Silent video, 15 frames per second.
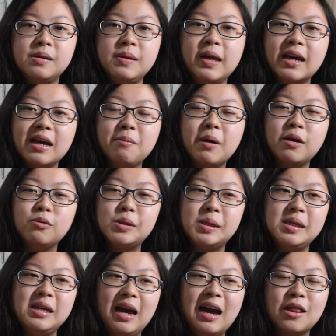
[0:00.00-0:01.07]
diri
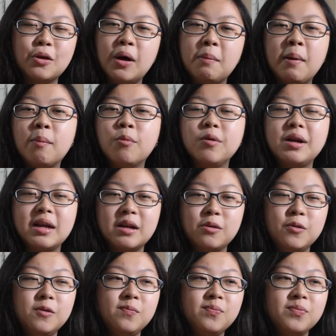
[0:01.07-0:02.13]
manusia atau apapun
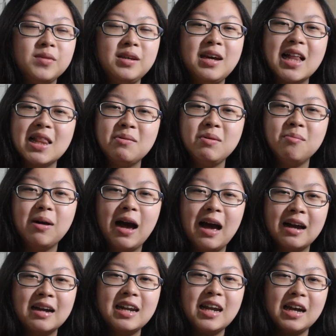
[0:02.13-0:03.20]
itu yang lebih
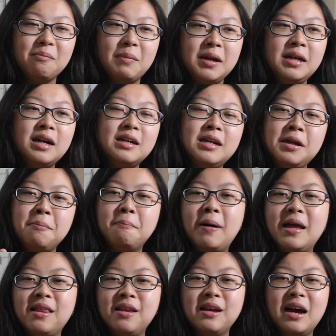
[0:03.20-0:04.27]
berharga daripada yang di
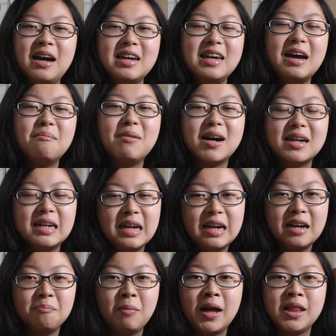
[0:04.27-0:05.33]
depan kayak
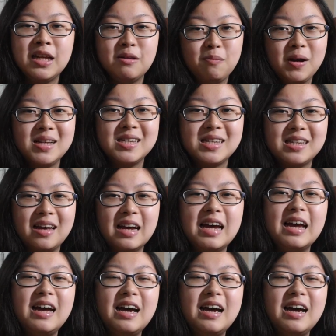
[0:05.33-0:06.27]
maknanya Le Petit Prince ya